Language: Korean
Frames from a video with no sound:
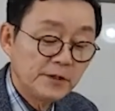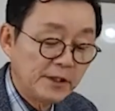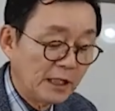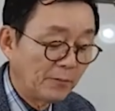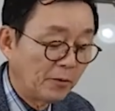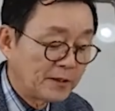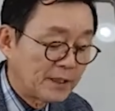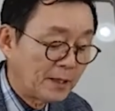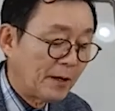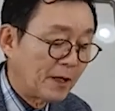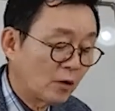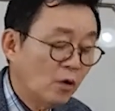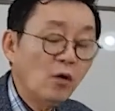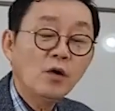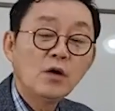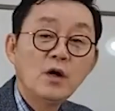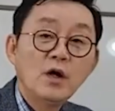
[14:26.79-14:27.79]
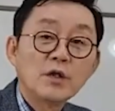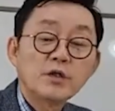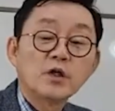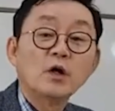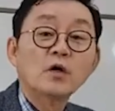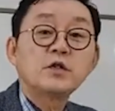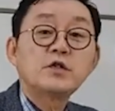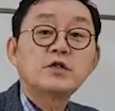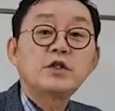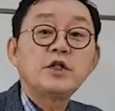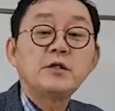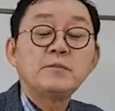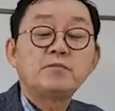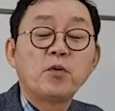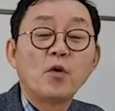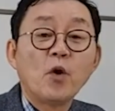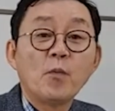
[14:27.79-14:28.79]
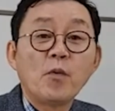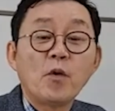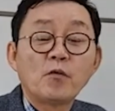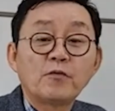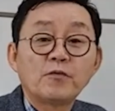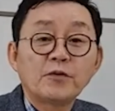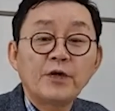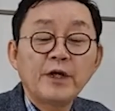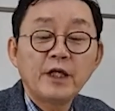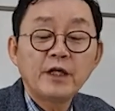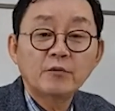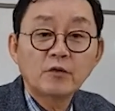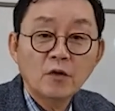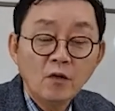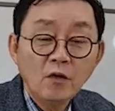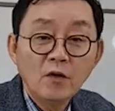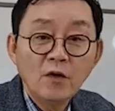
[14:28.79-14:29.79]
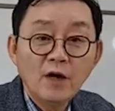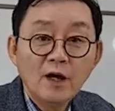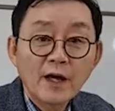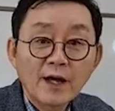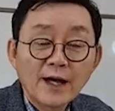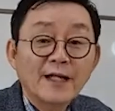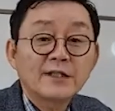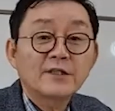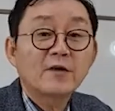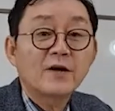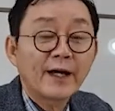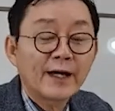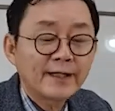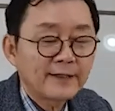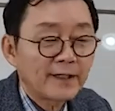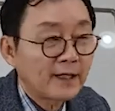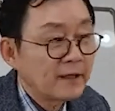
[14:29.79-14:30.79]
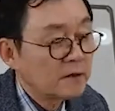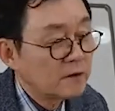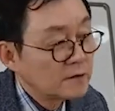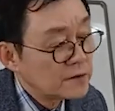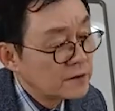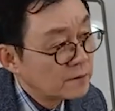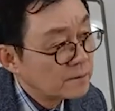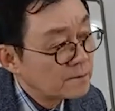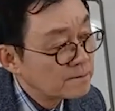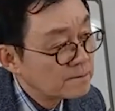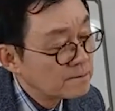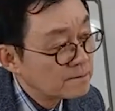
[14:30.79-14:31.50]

이게 뭐냐? 바로 정치 보복 프레임으로 가져가겠다는 거죠.